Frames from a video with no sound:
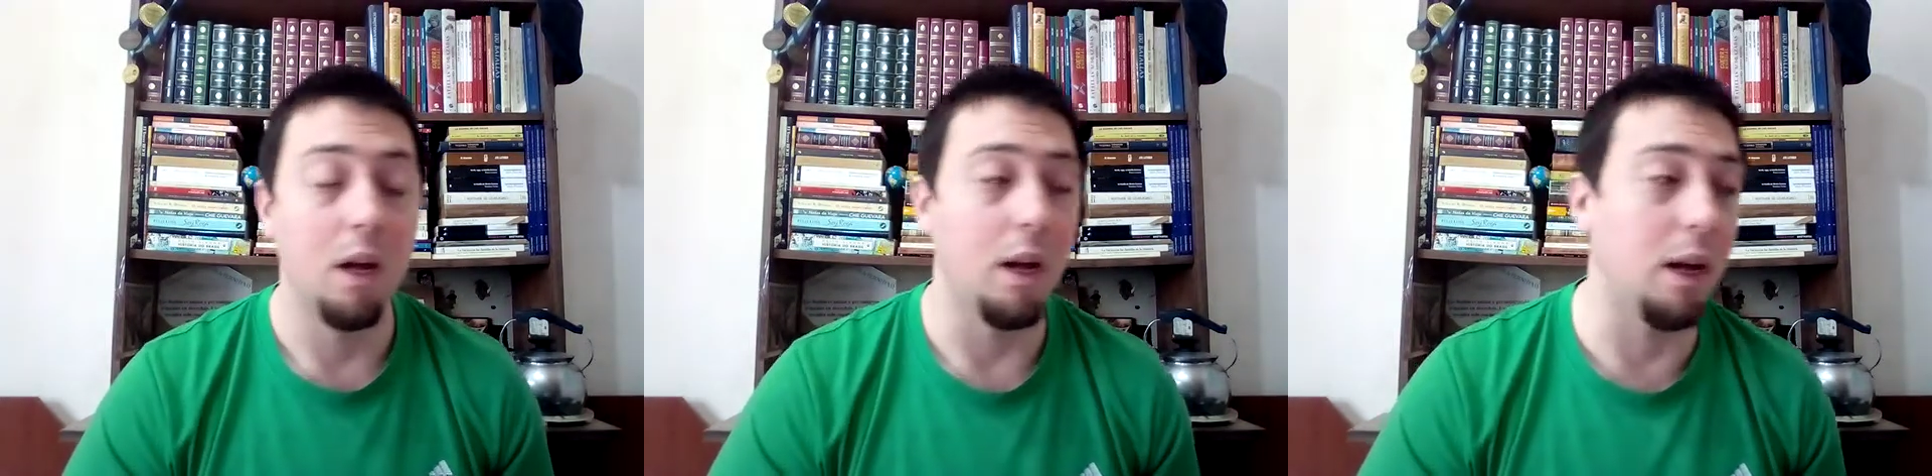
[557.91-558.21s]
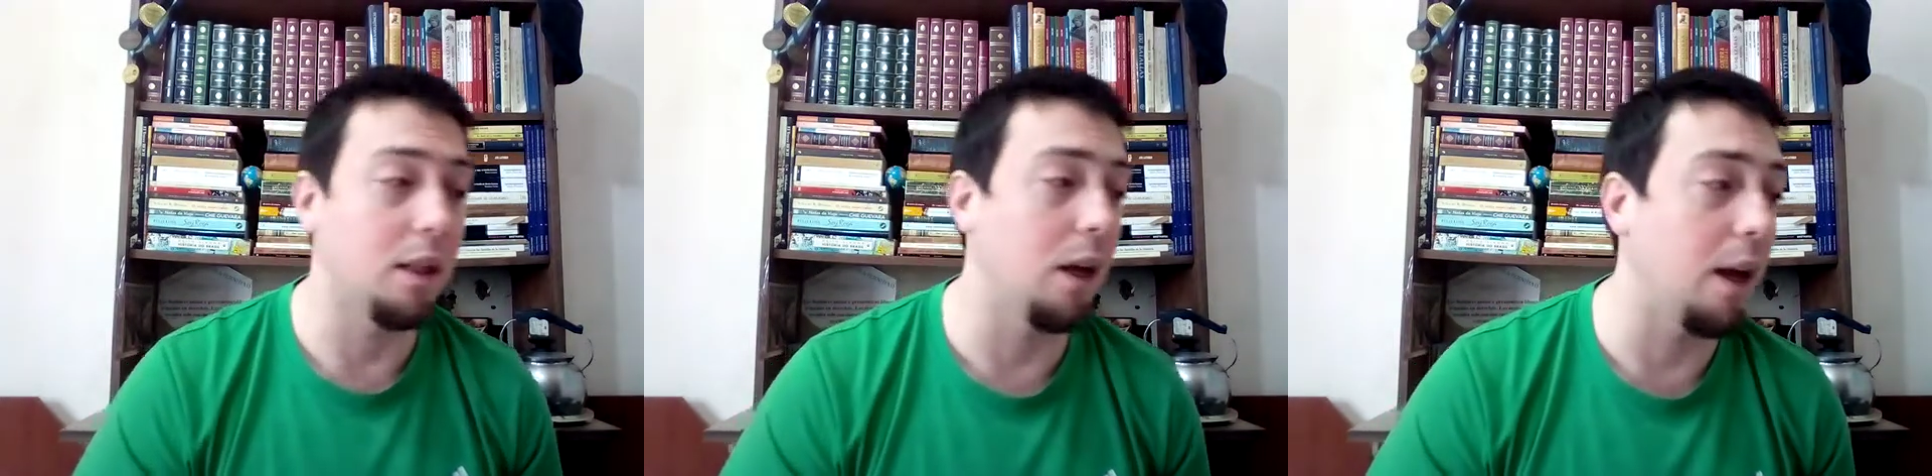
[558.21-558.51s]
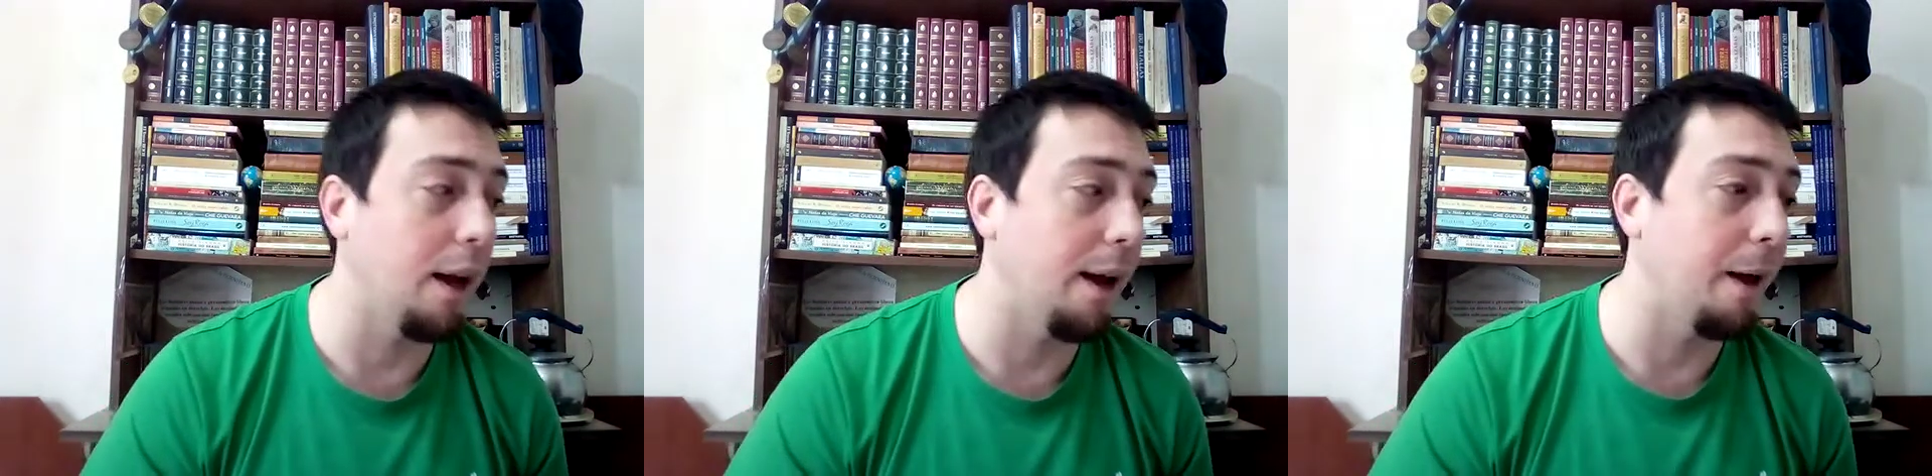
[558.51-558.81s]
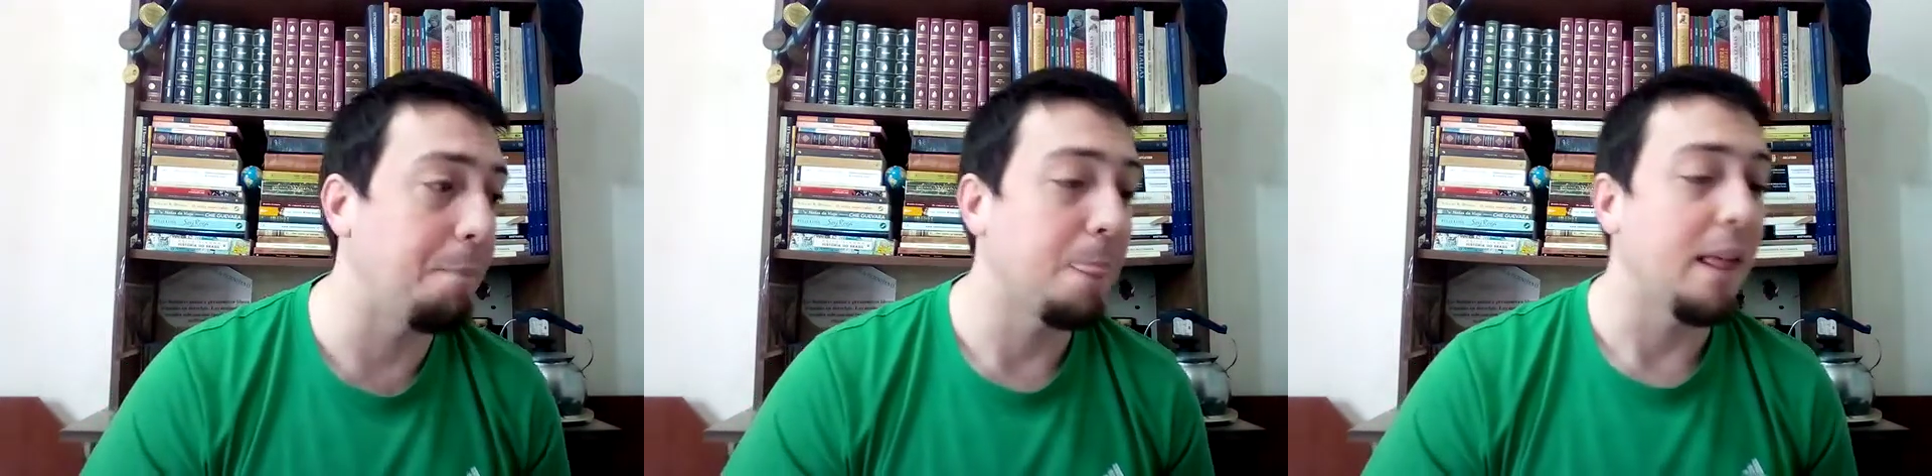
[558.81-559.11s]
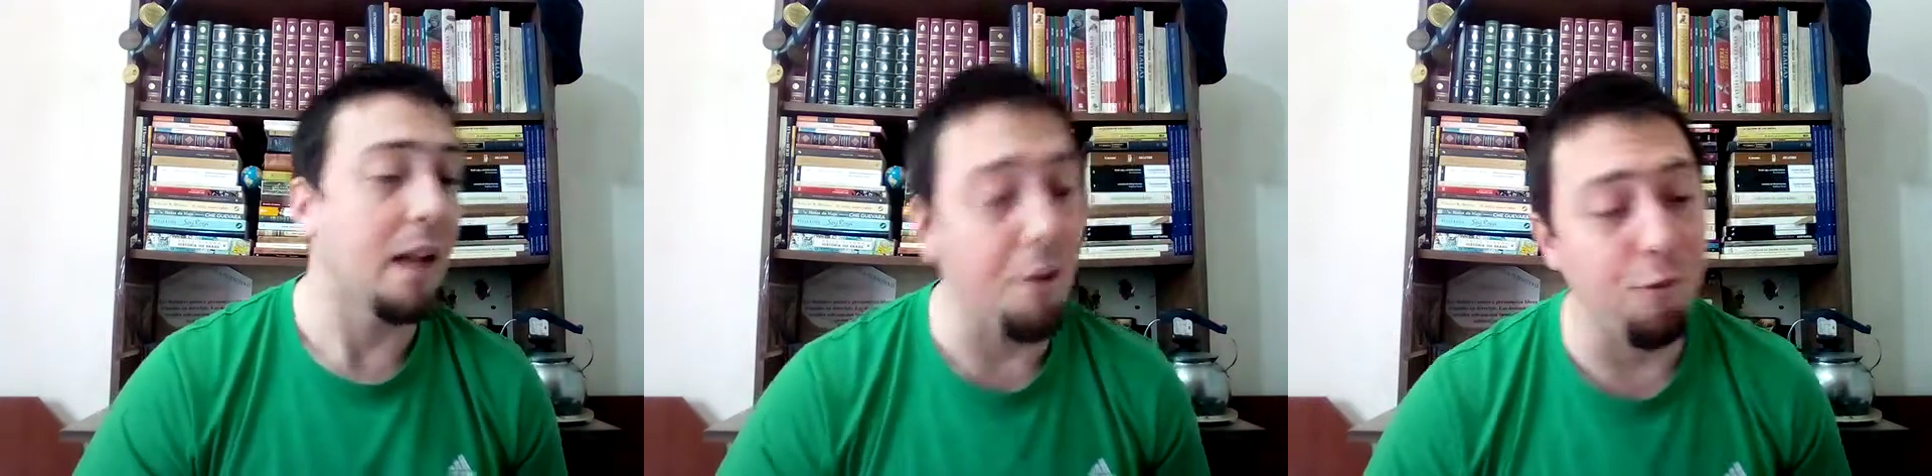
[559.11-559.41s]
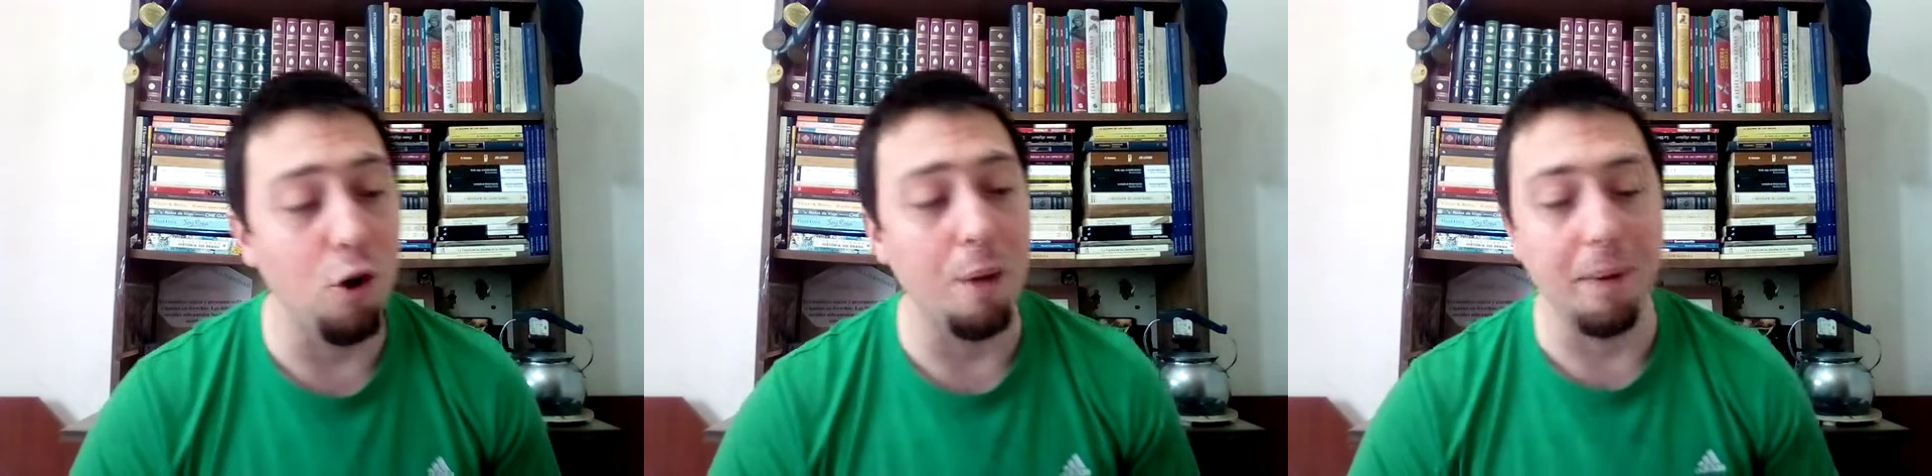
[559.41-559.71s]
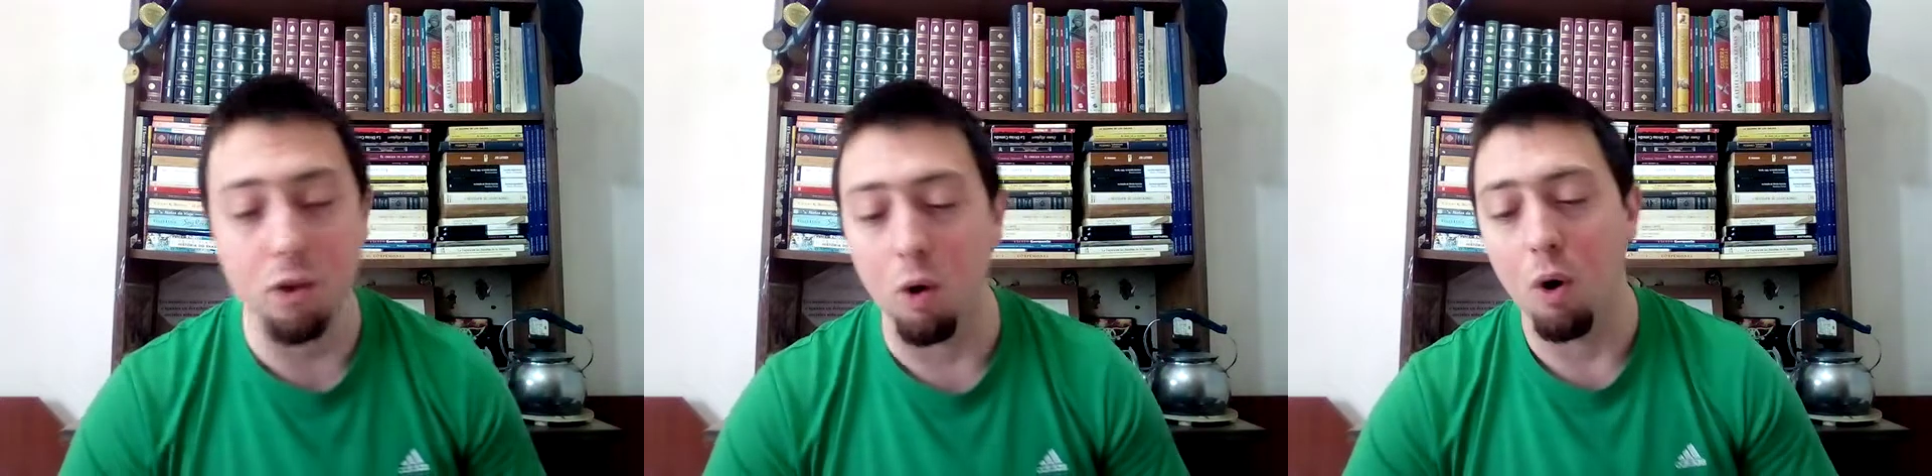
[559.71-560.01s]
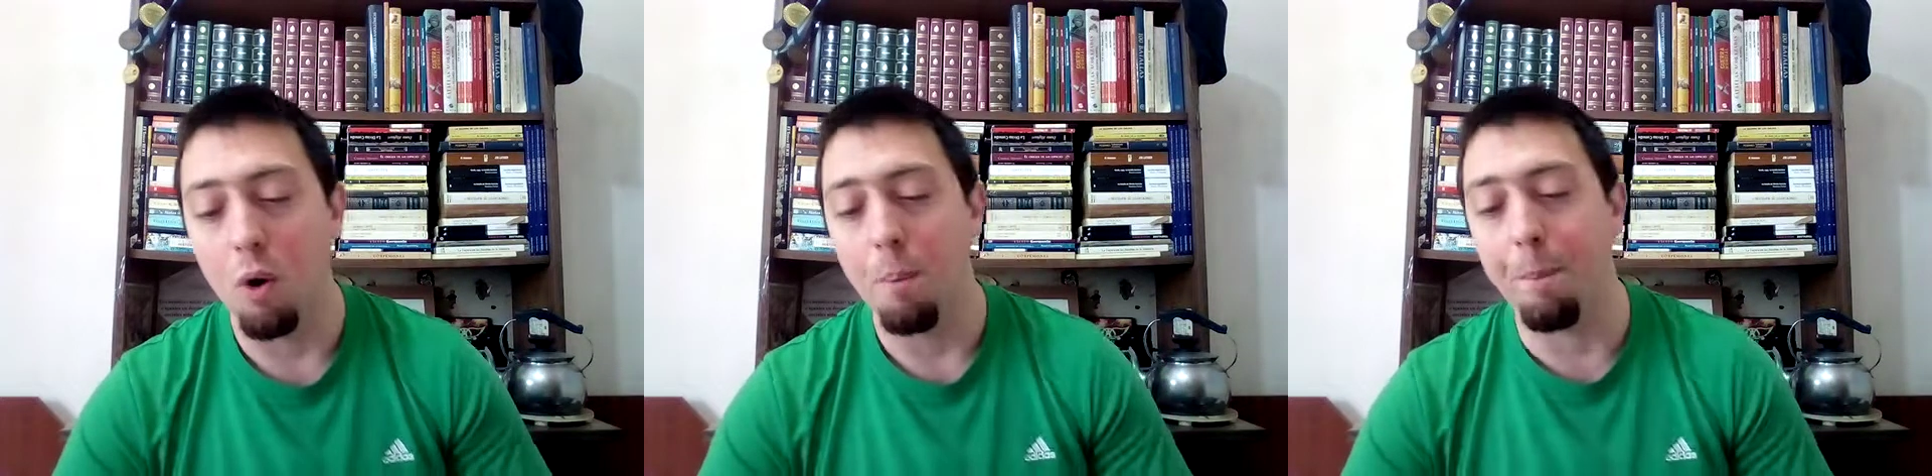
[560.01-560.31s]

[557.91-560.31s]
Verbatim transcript: Este, ¿Qué fue lo que pasó?